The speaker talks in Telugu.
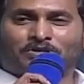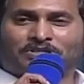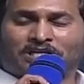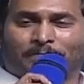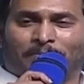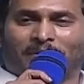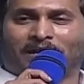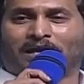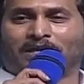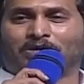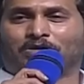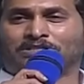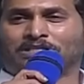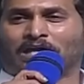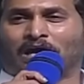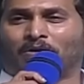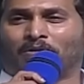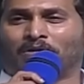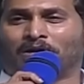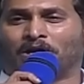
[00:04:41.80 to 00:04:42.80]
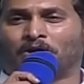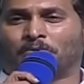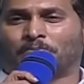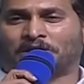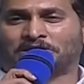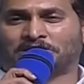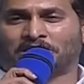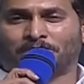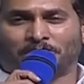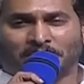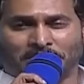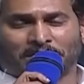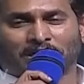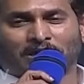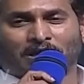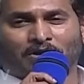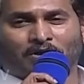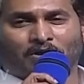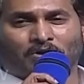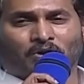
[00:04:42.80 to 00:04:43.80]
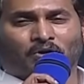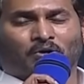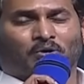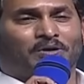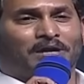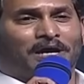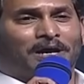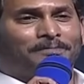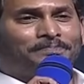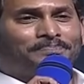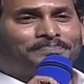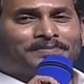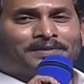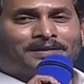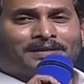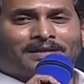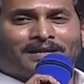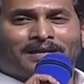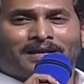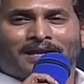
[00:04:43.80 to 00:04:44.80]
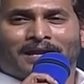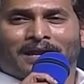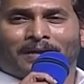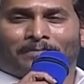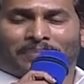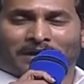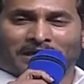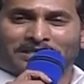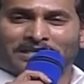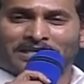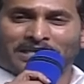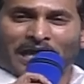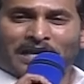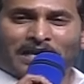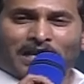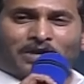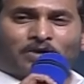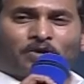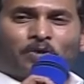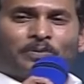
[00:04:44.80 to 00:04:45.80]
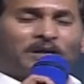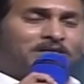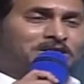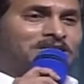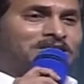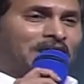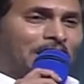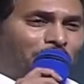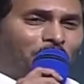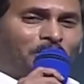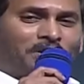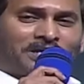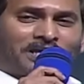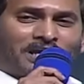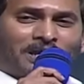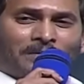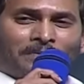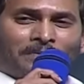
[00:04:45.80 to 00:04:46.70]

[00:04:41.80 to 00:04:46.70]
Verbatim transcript: చెప్పగలుగుతా ఉన్నాడు ప్రతి మీటింగ్లోనూ కూడా ప్రతి అన్నకు ప్రతి తమ్ముడికి